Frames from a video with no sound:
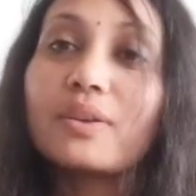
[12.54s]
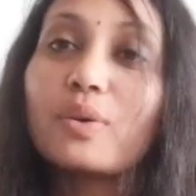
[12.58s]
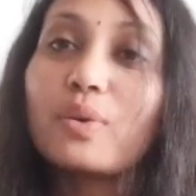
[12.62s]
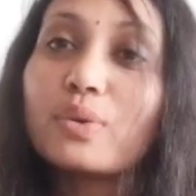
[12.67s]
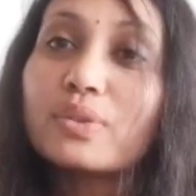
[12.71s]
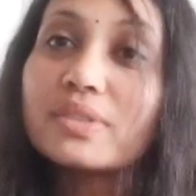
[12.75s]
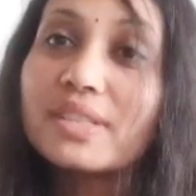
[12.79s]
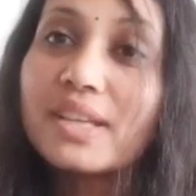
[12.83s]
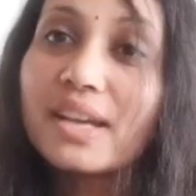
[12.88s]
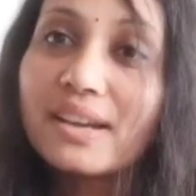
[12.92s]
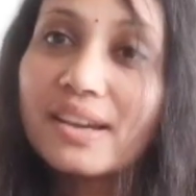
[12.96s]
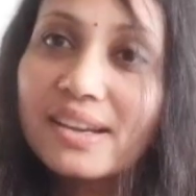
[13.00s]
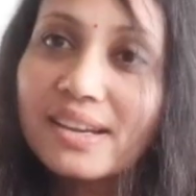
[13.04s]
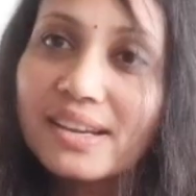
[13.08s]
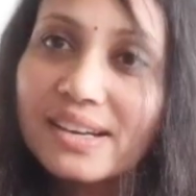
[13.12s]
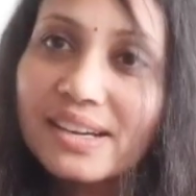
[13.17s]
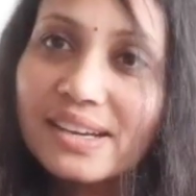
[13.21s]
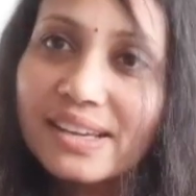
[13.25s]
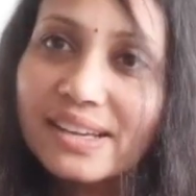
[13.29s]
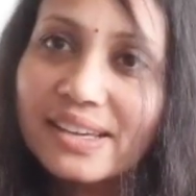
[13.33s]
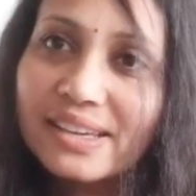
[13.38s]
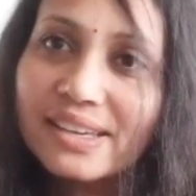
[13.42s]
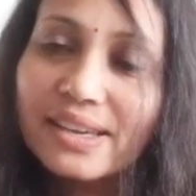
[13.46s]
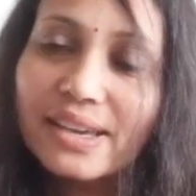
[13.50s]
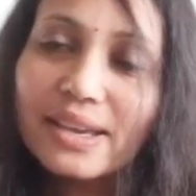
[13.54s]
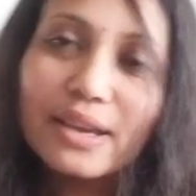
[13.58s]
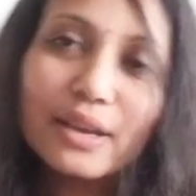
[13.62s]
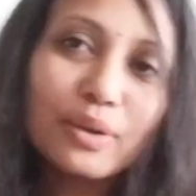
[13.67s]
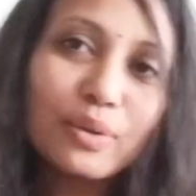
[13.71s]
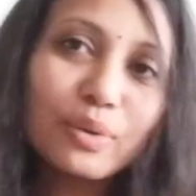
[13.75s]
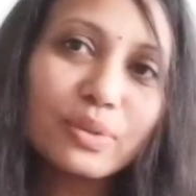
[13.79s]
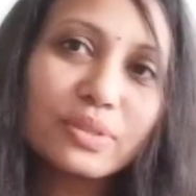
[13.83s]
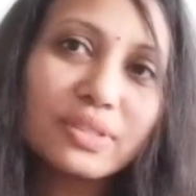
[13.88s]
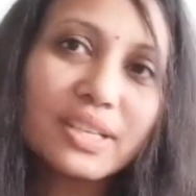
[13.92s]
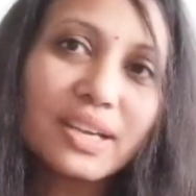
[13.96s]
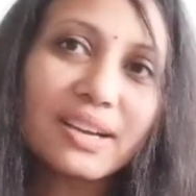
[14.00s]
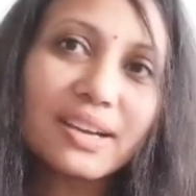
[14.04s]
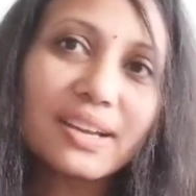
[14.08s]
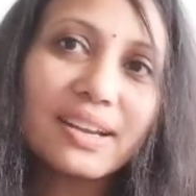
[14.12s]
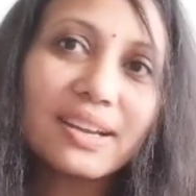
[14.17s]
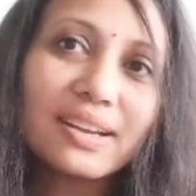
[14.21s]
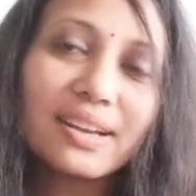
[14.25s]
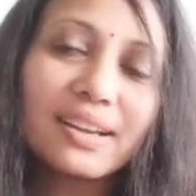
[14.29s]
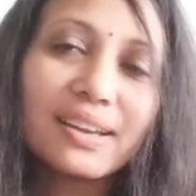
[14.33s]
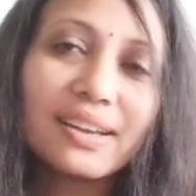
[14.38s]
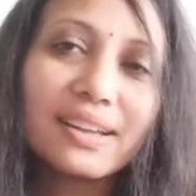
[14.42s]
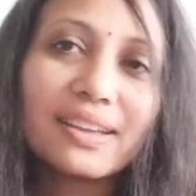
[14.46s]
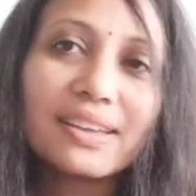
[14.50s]
कौन सा कलर लकी है कौन सा
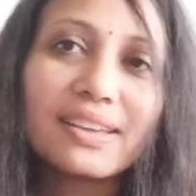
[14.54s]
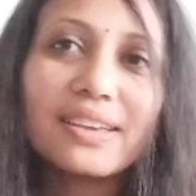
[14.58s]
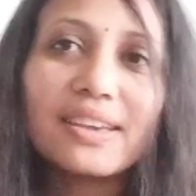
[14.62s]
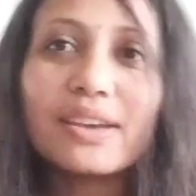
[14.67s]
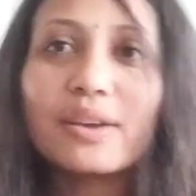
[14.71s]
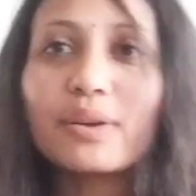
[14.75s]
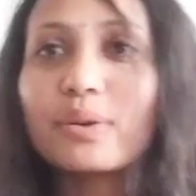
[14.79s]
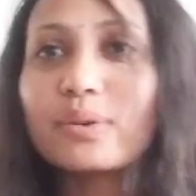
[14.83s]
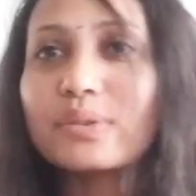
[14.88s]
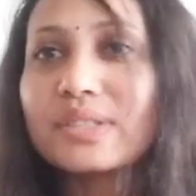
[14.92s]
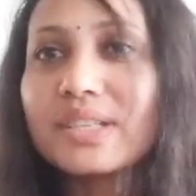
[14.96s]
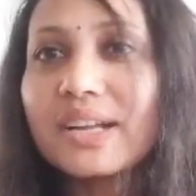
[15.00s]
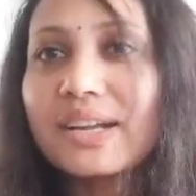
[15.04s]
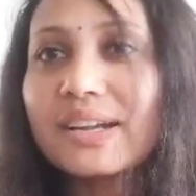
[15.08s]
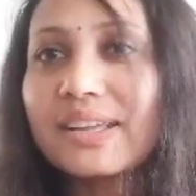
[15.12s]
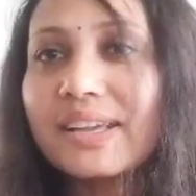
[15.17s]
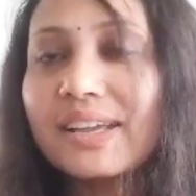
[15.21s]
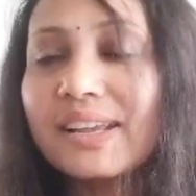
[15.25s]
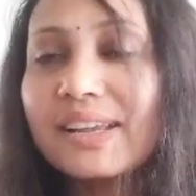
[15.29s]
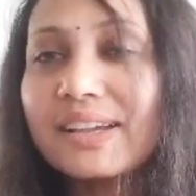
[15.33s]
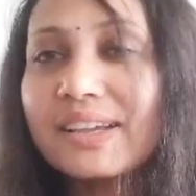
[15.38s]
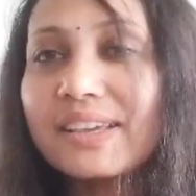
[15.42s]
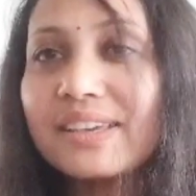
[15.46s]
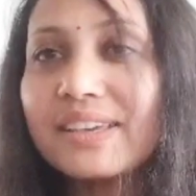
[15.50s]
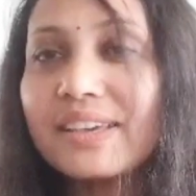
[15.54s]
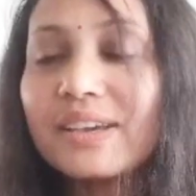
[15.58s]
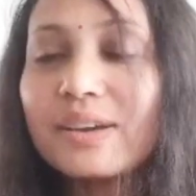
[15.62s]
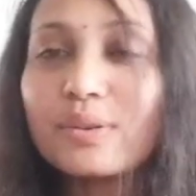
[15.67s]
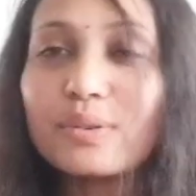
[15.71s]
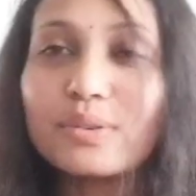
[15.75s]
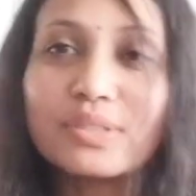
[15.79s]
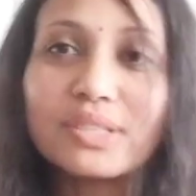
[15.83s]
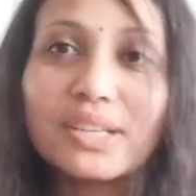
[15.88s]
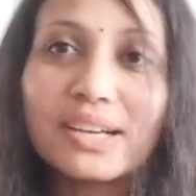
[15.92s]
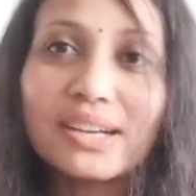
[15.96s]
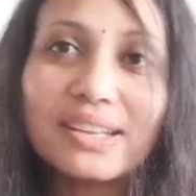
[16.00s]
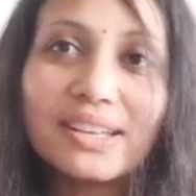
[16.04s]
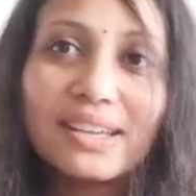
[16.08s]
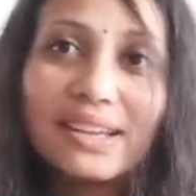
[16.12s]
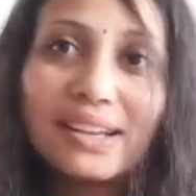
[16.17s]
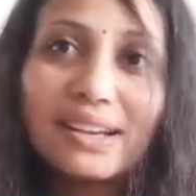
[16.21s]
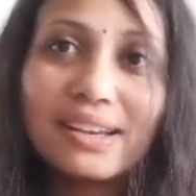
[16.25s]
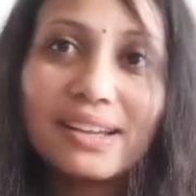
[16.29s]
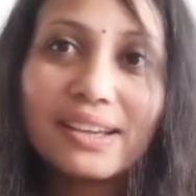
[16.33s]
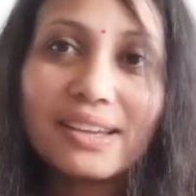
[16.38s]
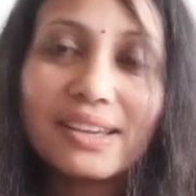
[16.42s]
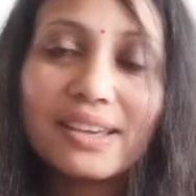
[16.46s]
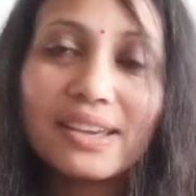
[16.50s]
कलर अनलकी है कौन सा डे लकी है कौन सा डे
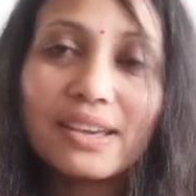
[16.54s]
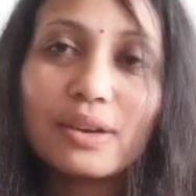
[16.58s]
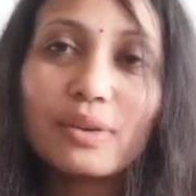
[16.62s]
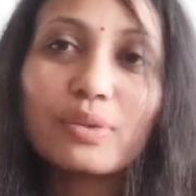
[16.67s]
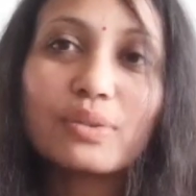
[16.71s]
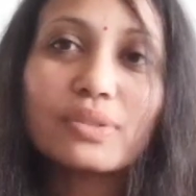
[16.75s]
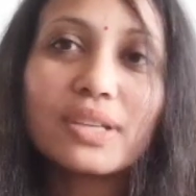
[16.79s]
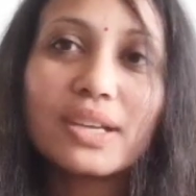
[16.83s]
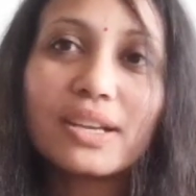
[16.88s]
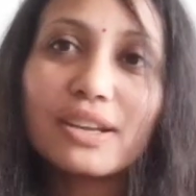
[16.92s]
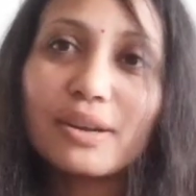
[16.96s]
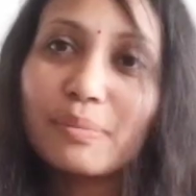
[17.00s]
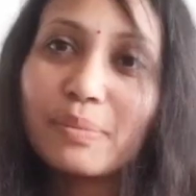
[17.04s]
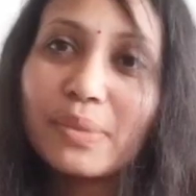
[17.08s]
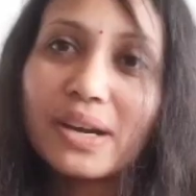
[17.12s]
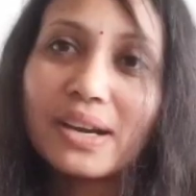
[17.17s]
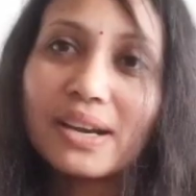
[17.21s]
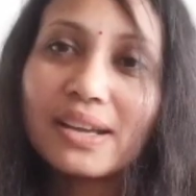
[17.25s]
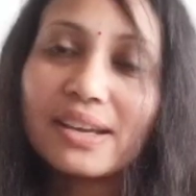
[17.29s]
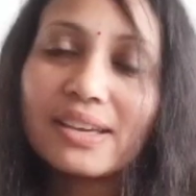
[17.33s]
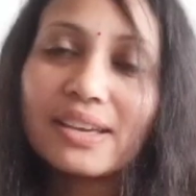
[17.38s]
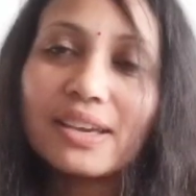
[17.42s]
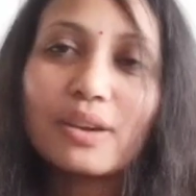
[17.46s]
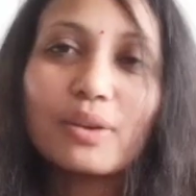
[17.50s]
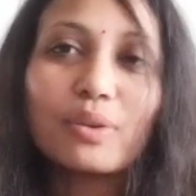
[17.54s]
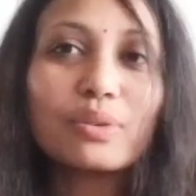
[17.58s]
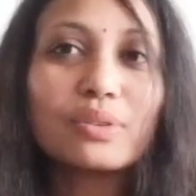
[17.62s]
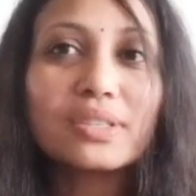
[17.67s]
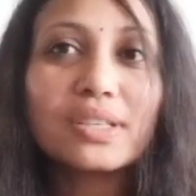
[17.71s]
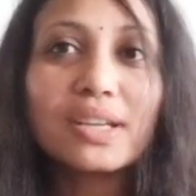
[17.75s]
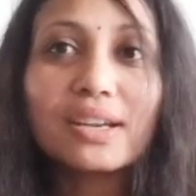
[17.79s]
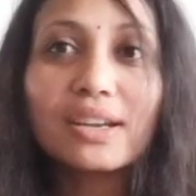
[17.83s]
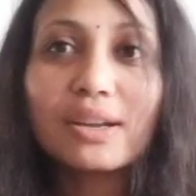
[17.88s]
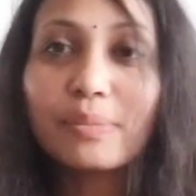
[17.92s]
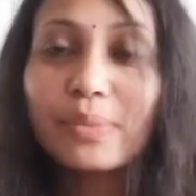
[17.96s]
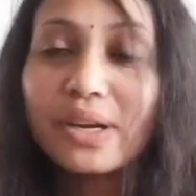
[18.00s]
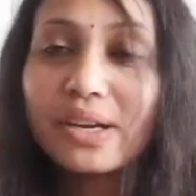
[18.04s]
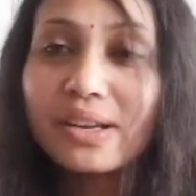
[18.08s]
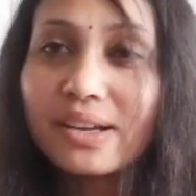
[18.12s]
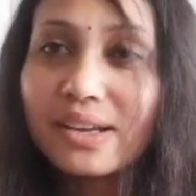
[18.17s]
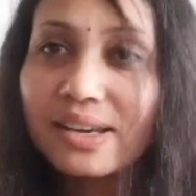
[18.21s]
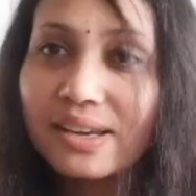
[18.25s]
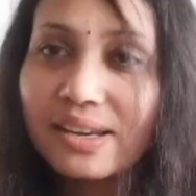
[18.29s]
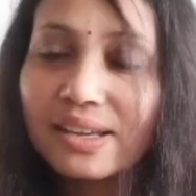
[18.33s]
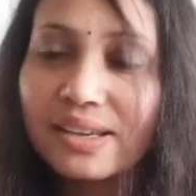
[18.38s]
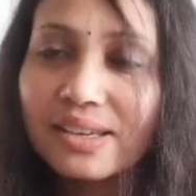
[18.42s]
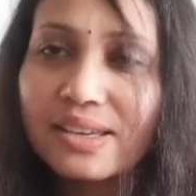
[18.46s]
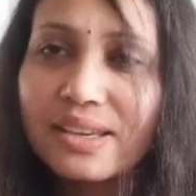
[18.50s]
अनलकी है कौन सा नंबर लकी है कौन सा नंबर
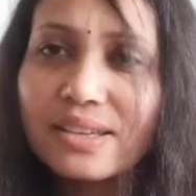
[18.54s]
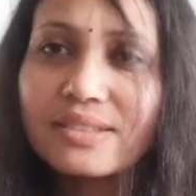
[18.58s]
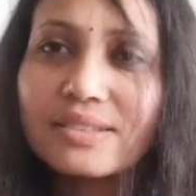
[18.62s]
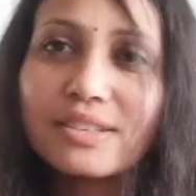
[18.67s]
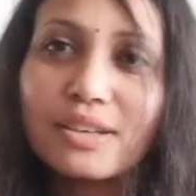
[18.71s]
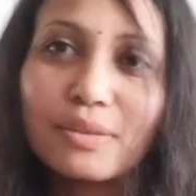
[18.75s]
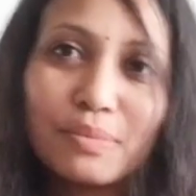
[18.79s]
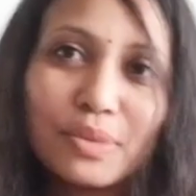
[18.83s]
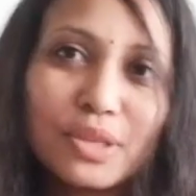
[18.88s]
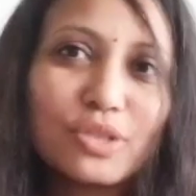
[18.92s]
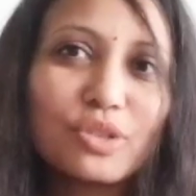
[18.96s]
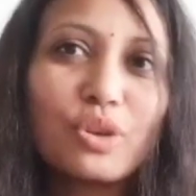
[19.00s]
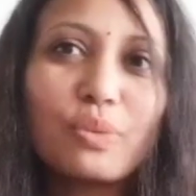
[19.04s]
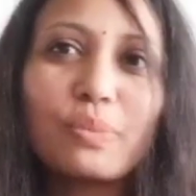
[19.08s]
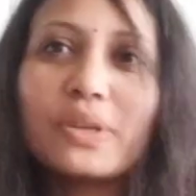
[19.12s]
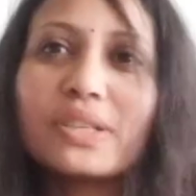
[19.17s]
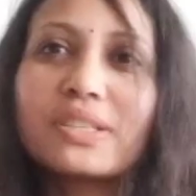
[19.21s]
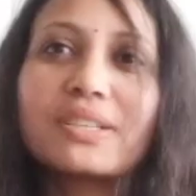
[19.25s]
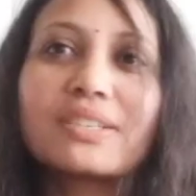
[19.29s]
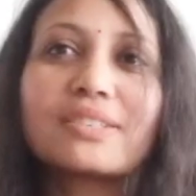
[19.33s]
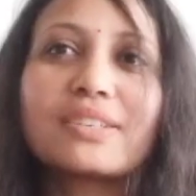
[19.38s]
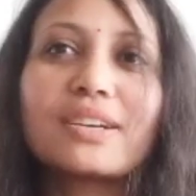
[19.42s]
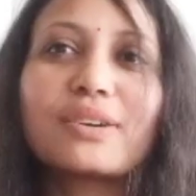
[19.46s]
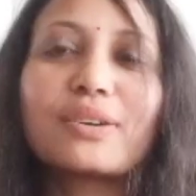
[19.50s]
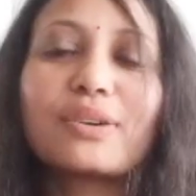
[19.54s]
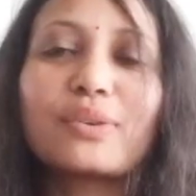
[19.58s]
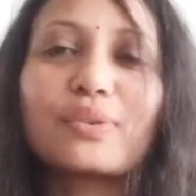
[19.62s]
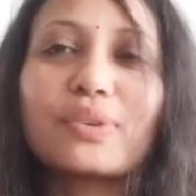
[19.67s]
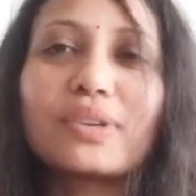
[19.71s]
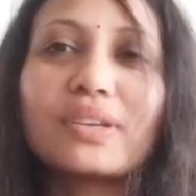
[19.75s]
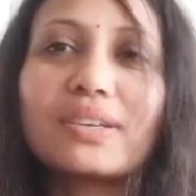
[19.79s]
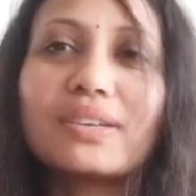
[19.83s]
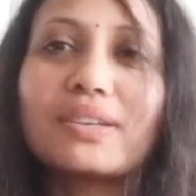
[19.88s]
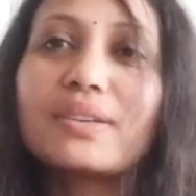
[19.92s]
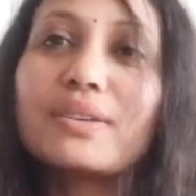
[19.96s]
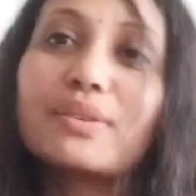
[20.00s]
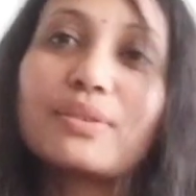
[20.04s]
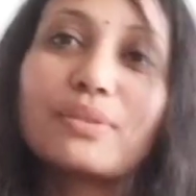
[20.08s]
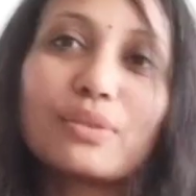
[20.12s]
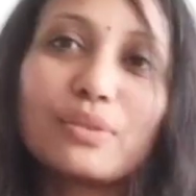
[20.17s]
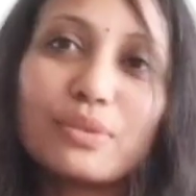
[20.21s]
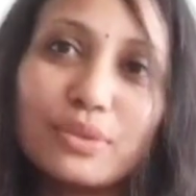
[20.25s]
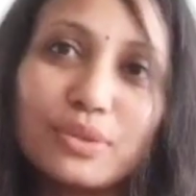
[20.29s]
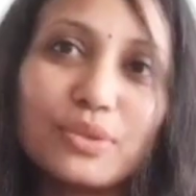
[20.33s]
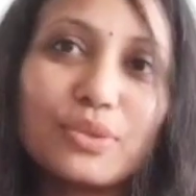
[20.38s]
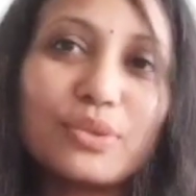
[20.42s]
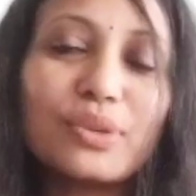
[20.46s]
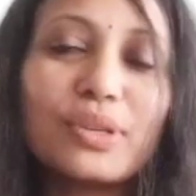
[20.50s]
अनलकी है इन सब विषयों पर चर्चा करूँगी
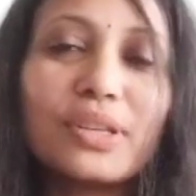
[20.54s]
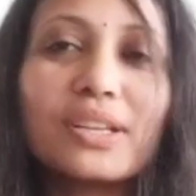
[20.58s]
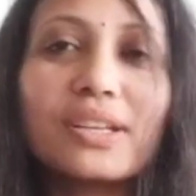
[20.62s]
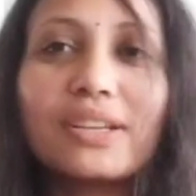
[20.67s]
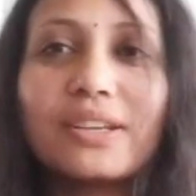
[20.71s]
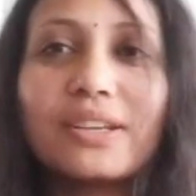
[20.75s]
तो जुड़े